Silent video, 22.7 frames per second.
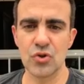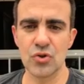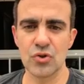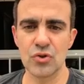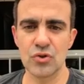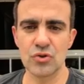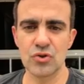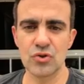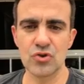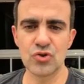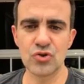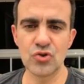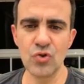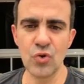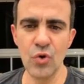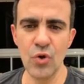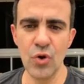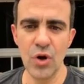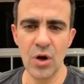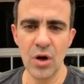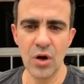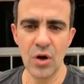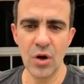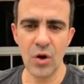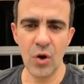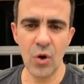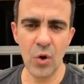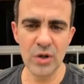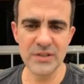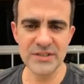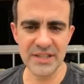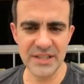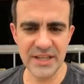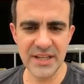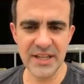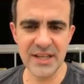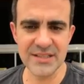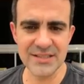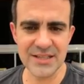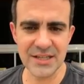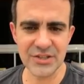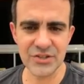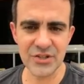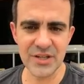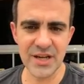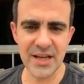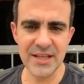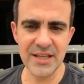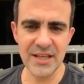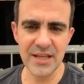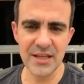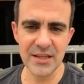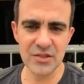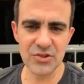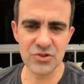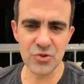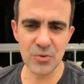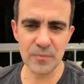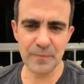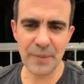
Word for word: Su Rodrigues, acho que é isso.